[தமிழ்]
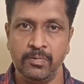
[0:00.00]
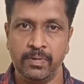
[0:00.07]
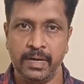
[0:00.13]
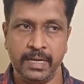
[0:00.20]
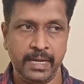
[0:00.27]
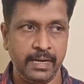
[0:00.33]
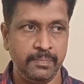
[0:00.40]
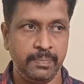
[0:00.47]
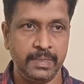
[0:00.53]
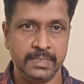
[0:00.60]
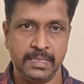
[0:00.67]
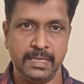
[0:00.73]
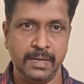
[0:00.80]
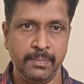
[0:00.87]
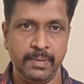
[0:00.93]
அளவுக்கான அட்
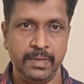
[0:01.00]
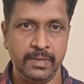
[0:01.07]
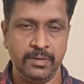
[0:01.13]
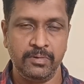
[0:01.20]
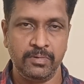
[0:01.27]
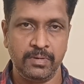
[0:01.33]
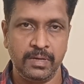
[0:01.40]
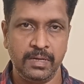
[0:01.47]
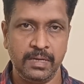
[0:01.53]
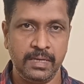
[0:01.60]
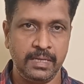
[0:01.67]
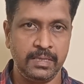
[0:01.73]
ப்ரெசன்ட் நம்ம இருக்கிறோன்னா